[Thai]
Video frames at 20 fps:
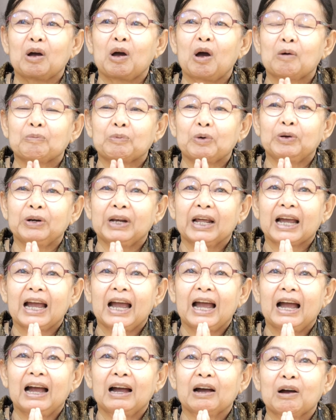ขอบคุณนะ
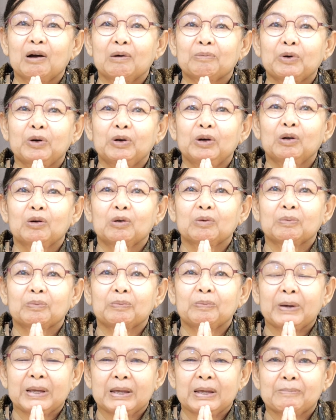คะ ขอบคุณโรง
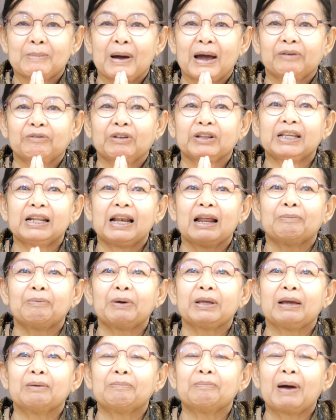พยาบาลวชิระพ
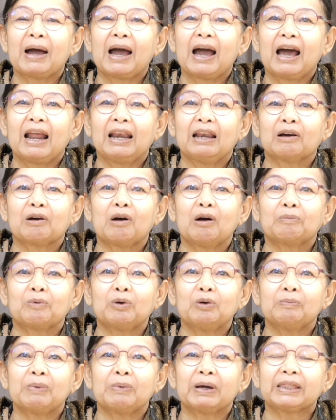ยาบาล และขอบ
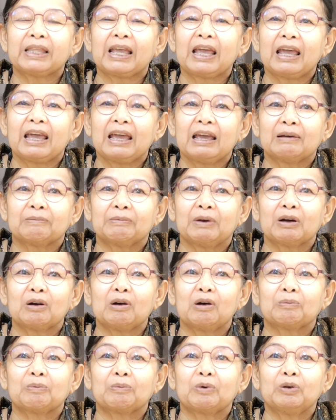คุณพระเทพและ
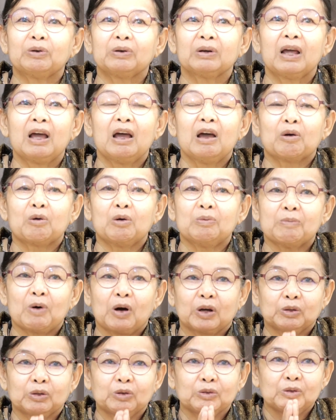ขอบคุณคุณหมอ
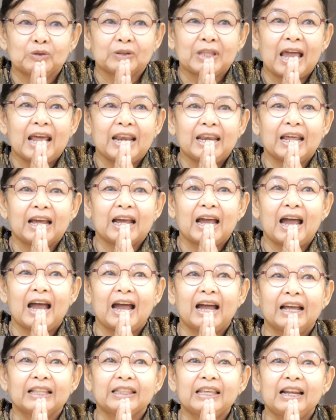ทุก ๆทท่านนะคะ
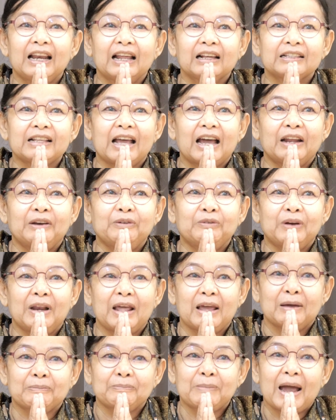ที่รักษาดูแล
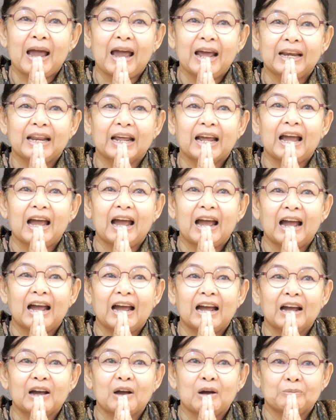ป้านะคะ
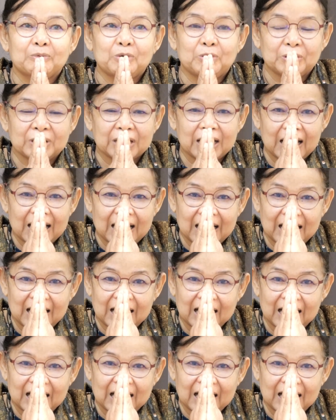ขอบคุณค่ะ